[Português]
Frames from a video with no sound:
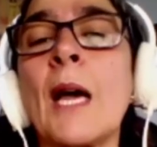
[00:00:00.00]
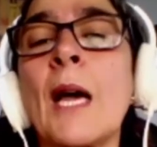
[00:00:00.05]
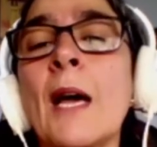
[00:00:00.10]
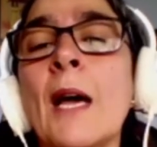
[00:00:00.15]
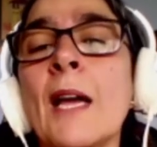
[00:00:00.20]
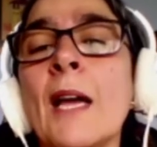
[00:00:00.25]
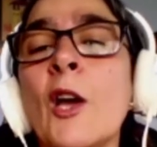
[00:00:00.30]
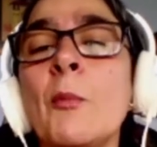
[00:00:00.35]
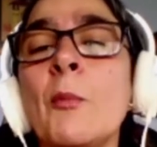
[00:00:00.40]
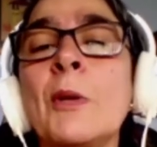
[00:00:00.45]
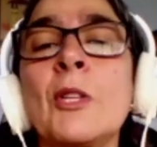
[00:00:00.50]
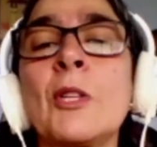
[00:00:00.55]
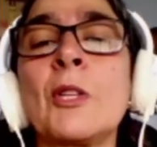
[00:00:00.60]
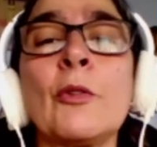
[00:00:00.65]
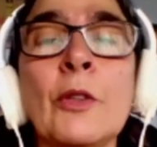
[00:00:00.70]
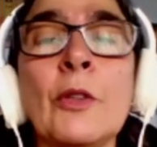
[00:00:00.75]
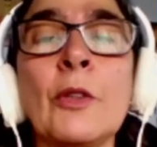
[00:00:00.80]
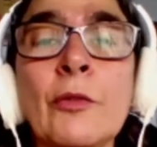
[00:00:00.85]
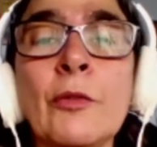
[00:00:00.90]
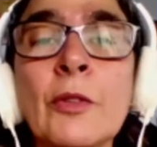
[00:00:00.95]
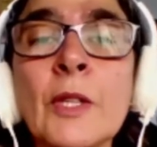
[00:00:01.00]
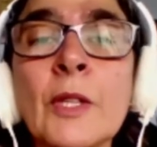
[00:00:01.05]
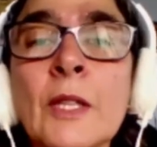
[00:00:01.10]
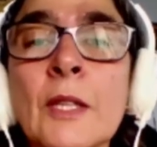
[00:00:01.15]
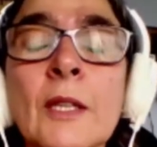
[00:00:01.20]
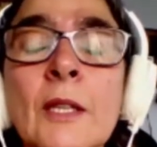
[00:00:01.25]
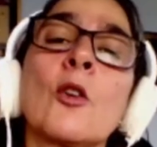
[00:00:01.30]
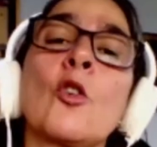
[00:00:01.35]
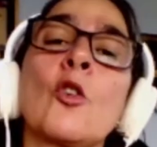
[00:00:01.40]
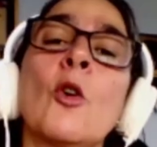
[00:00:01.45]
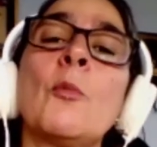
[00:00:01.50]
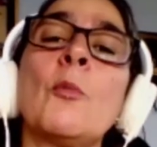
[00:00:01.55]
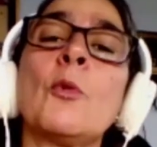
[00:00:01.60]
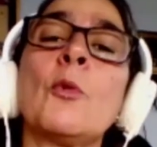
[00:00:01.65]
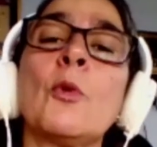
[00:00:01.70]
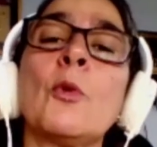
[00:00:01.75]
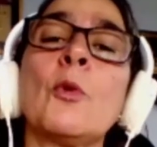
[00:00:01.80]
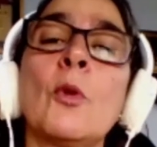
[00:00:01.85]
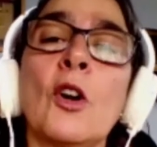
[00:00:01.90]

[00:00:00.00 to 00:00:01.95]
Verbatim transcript: realmente vivida como